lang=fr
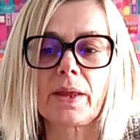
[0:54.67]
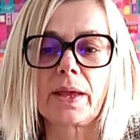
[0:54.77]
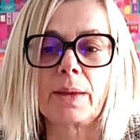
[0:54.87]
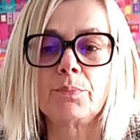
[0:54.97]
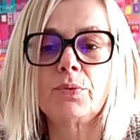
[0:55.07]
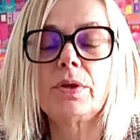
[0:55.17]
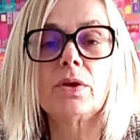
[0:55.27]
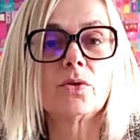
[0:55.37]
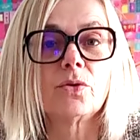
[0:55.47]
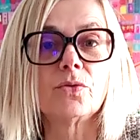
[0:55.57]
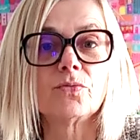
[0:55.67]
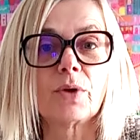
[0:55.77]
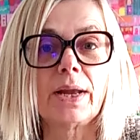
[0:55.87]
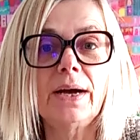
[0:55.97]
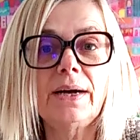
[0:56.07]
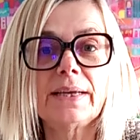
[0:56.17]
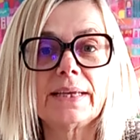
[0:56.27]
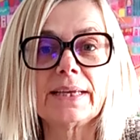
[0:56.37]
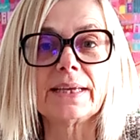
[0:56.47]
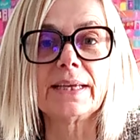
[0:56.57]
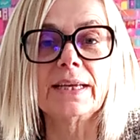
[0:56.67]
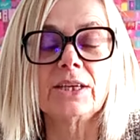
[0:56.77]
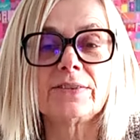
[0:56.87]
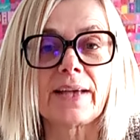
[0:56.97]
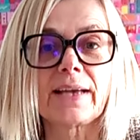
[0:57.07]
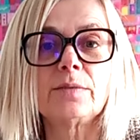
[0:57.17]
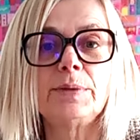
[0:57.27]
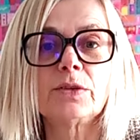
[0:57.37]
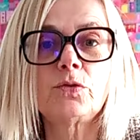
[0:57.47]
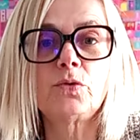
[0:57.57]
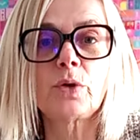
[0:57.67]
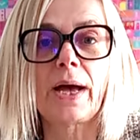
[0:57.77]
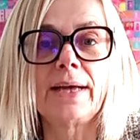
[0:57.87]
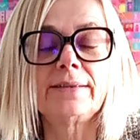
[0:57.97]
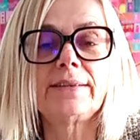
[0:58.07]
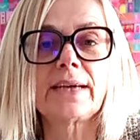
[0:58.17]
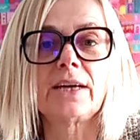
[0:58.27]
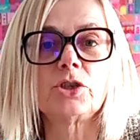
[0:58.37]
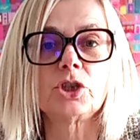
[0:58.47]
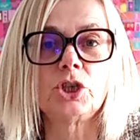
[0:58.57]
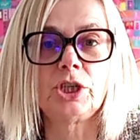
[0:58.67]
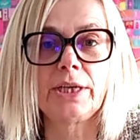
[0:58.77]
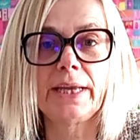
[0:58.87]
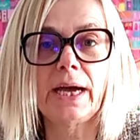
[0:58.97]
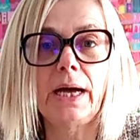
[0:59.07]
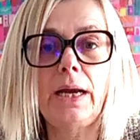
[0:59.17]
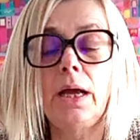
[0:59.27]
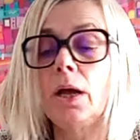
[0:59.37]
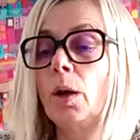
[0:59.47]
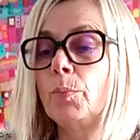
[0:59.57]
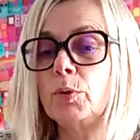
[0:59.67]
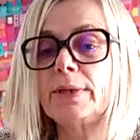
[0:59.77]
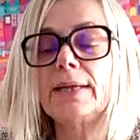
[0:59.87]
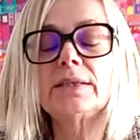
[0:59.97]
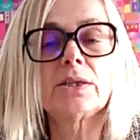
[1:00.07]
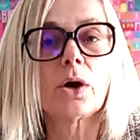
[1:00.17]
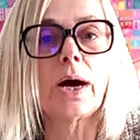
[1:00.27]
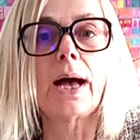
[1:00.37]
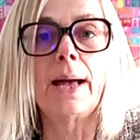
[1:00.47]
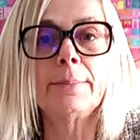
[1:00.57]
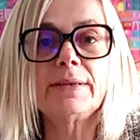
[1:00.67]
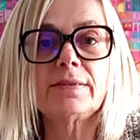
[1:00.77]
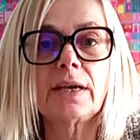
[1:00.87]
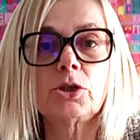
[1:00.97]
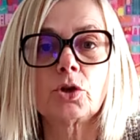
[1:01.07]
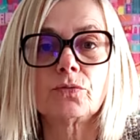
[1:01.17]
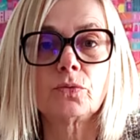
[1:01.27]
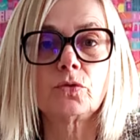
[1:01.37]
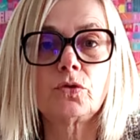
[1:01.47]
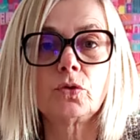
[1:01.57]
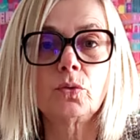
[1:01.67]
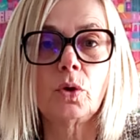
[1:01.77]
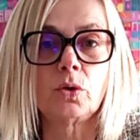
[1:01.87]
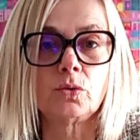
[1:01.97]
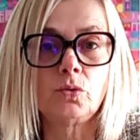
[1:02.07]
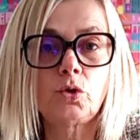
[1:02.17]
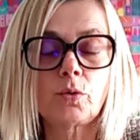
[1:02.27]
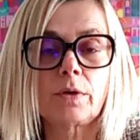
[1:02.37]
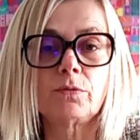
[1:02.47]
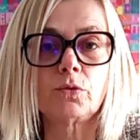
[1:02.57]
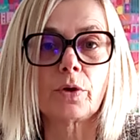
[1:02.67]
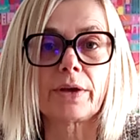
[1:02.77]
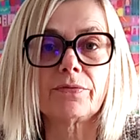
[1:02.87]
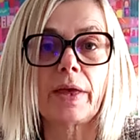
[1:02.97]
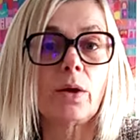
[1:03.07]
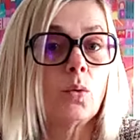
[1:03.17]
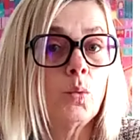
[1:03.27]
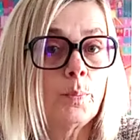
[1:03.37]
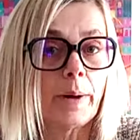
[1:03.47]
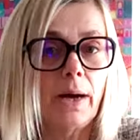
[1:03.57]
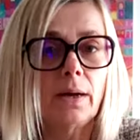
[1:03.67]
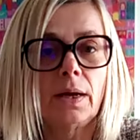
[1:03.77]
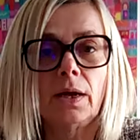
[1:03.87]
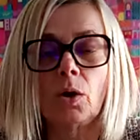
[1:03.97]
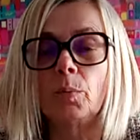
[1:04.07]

et puis voilà, et ça reste bien sûr un tirage général. Peut-être qu'il y aura un message en fonction euh, du choix que vous aurez fait ou pas, euh,